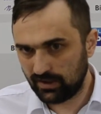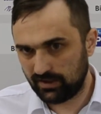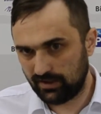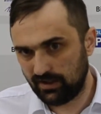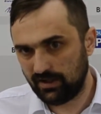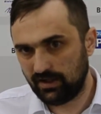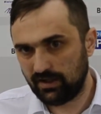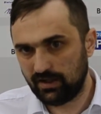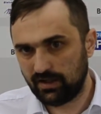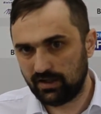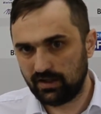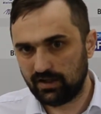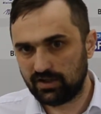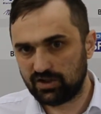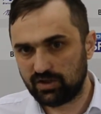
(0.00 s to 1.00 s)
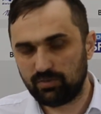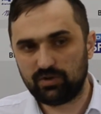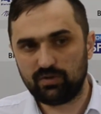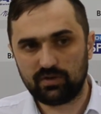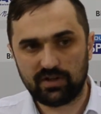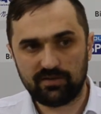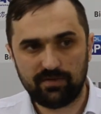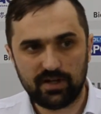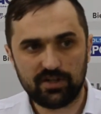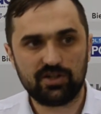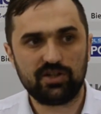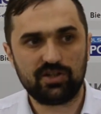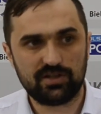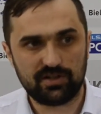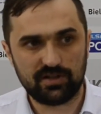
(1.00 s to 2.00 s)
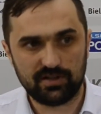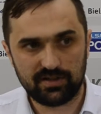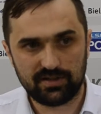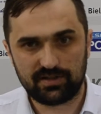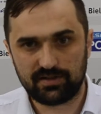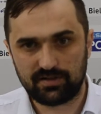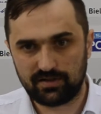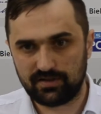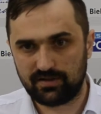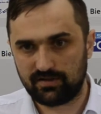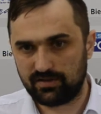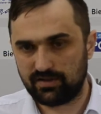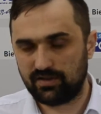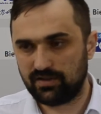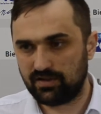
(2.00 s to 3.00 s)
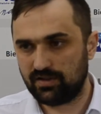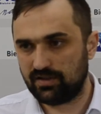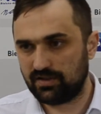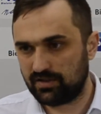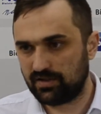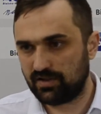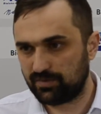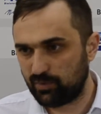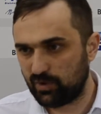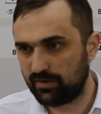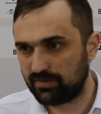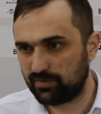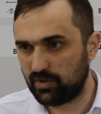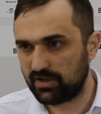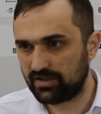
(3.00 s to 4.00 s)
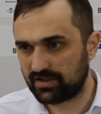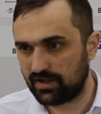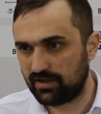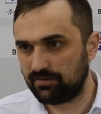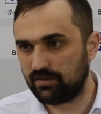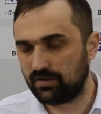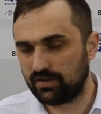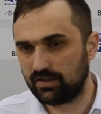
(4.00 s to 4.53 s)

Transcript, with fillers: i żeby tutaj walczyć z, z, z zespołem z Bielska,